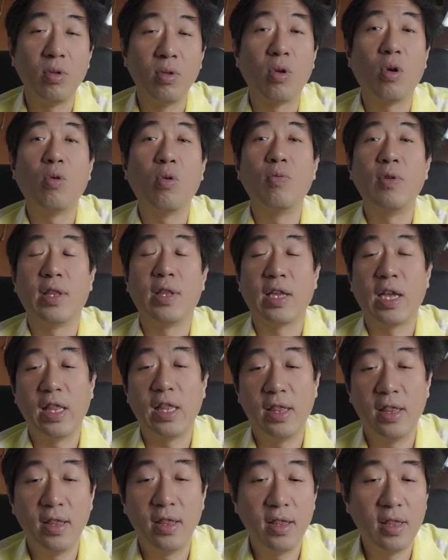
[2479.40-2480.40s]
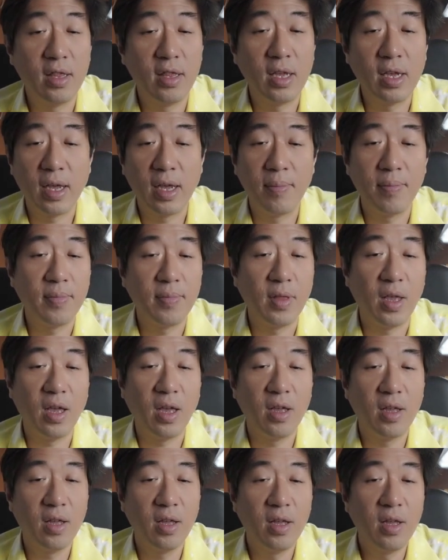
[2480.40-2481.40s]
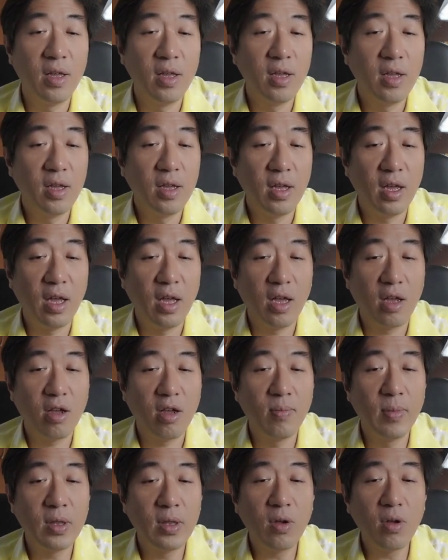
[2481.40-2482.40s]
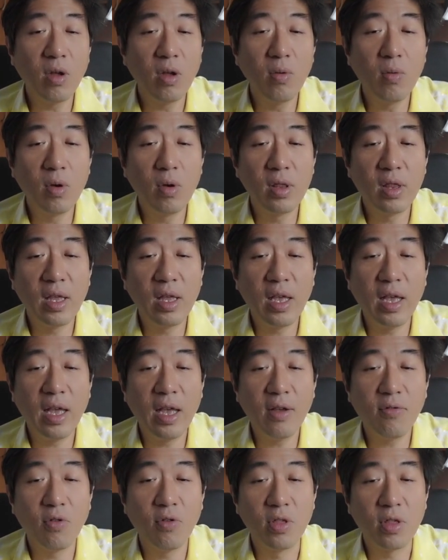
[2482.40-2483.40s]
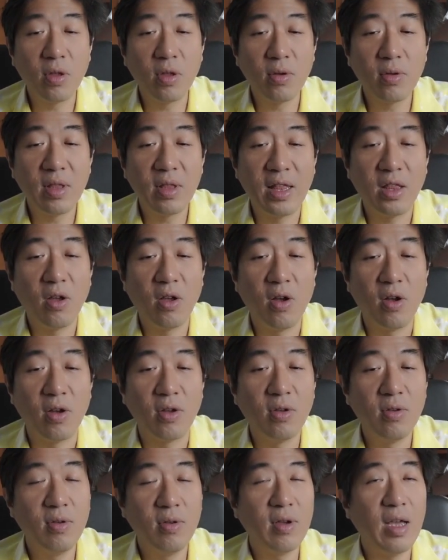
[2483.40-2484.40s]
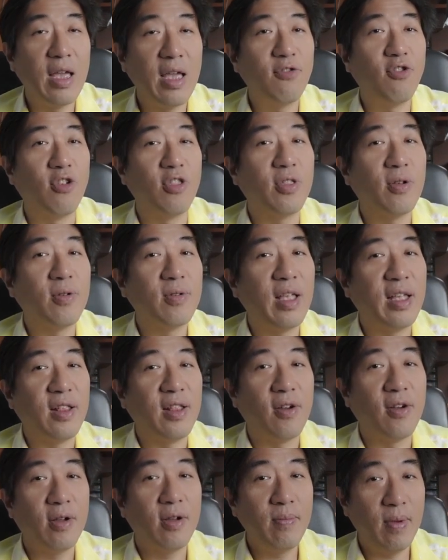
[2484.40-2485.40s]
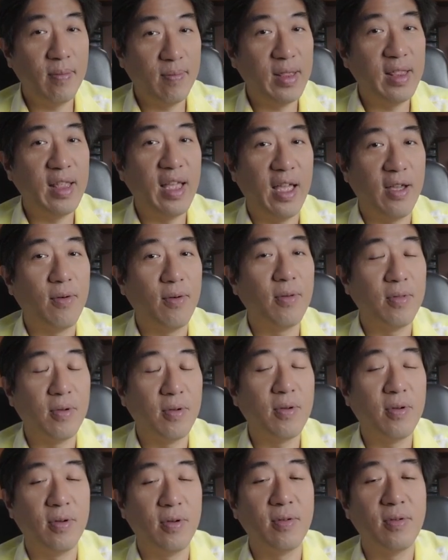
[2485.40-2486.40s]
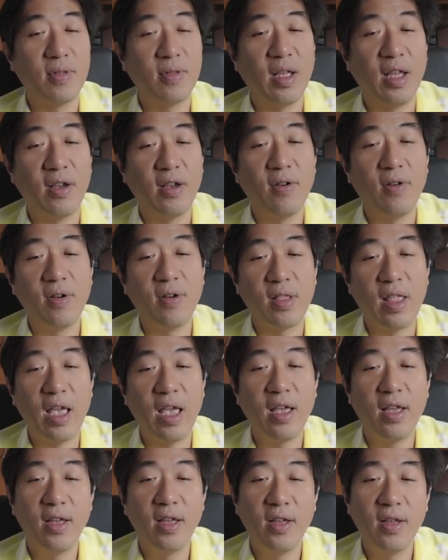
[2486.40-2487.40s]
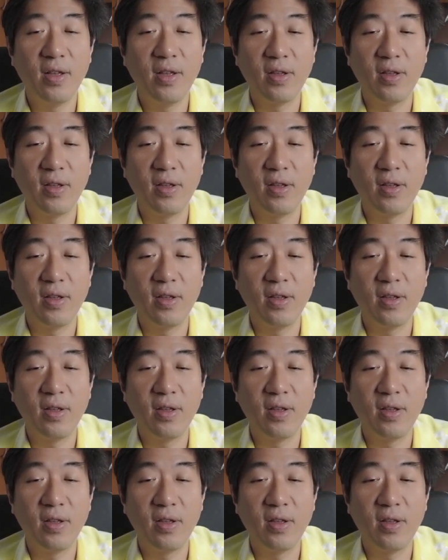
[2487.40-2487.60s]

โดนโควิดกันนะครับนะอ่าก็ไม่ต้องกังวลนะฮะฝนตกแดดออกคือไอ้ฝนตกแดดออกก็เป็นปัญหาของของคนขายของนะ